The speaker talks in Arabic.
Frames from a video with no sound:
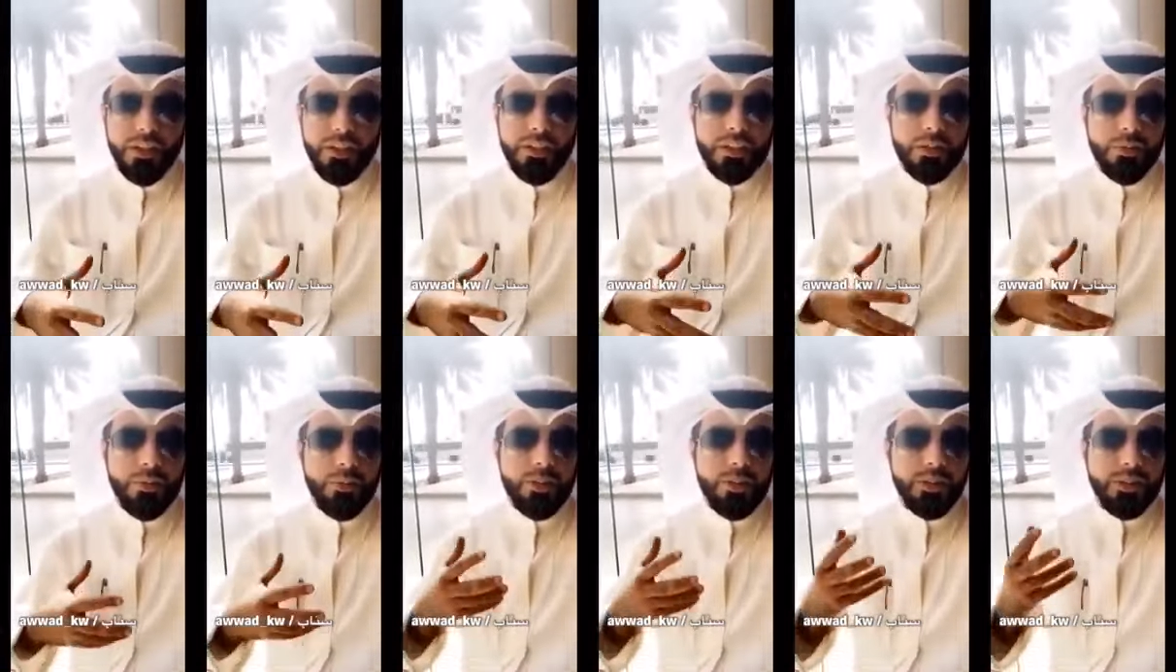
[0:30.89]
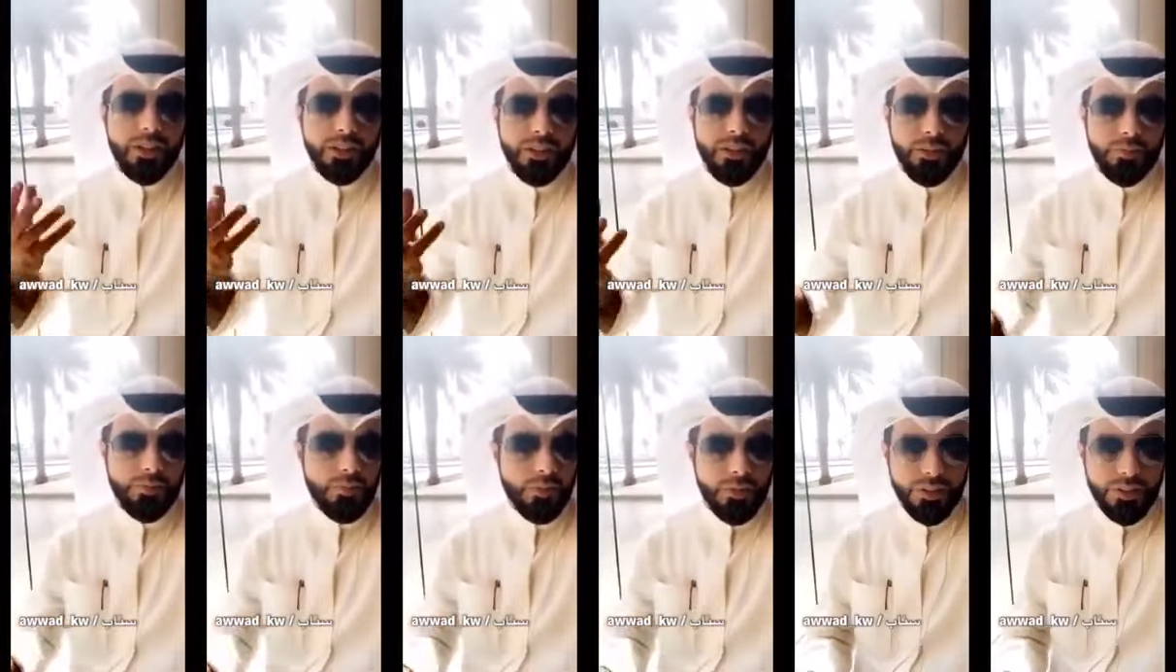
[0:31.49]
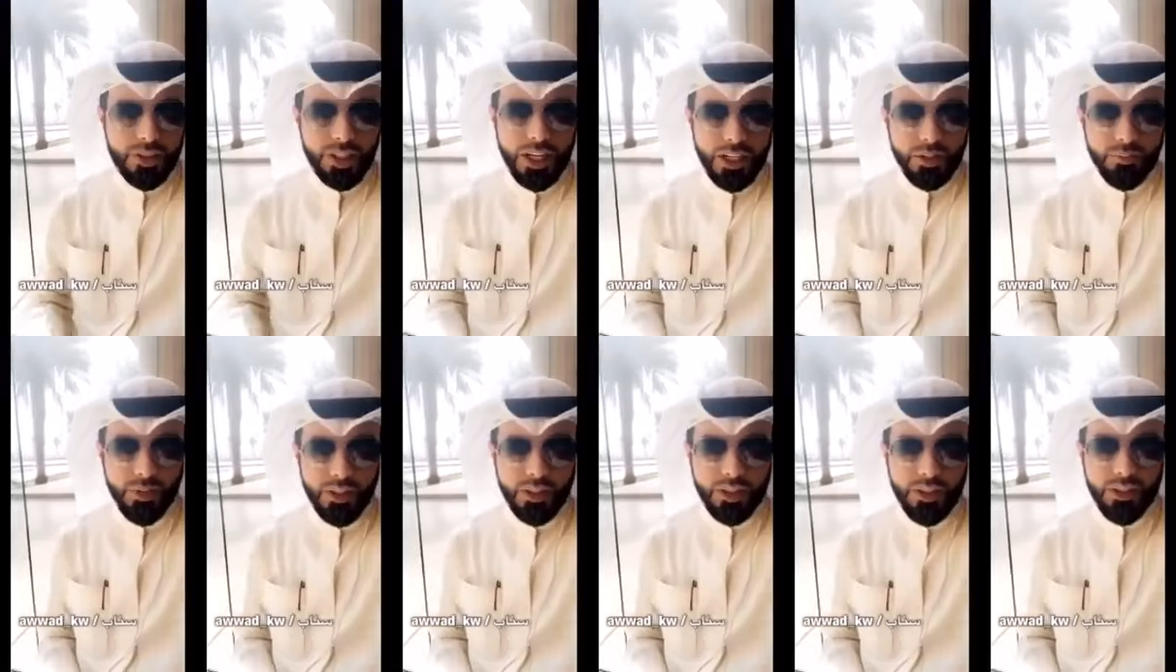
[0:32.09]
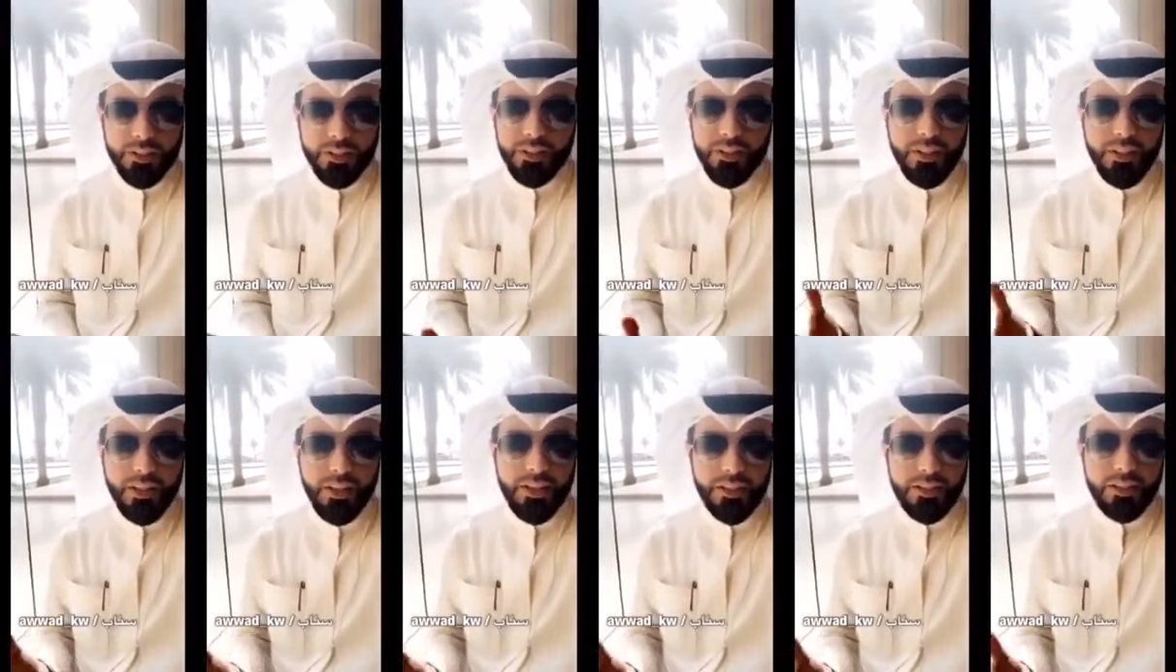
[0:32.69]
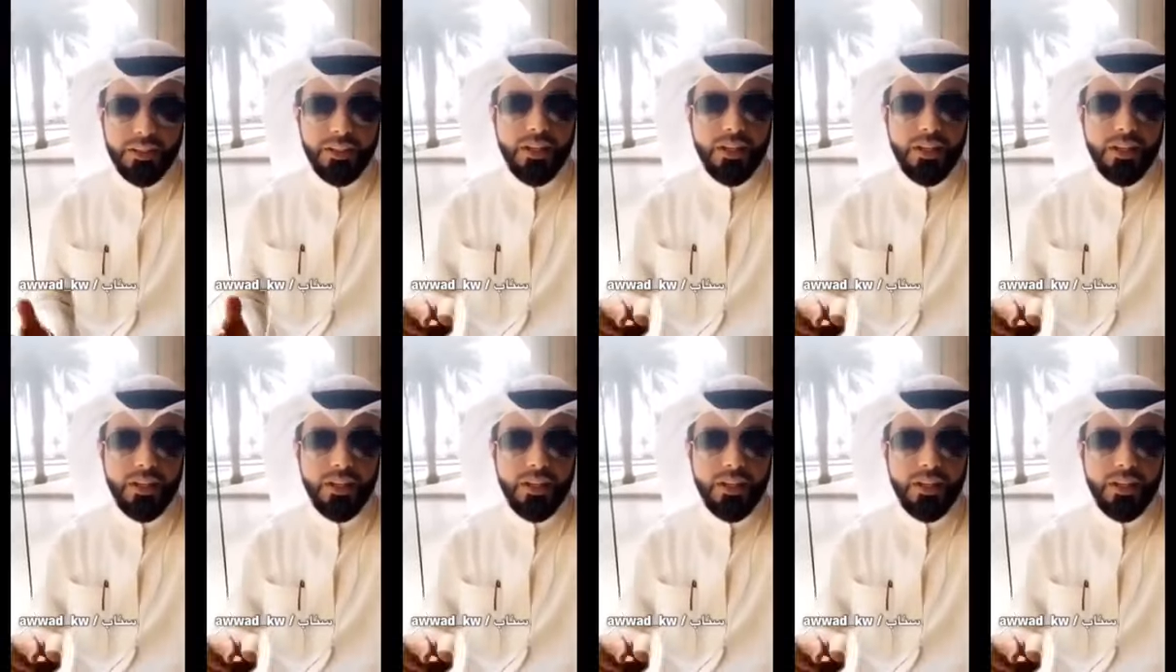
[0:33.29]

أنك ممكن تطلب شاي مثلا ليش؟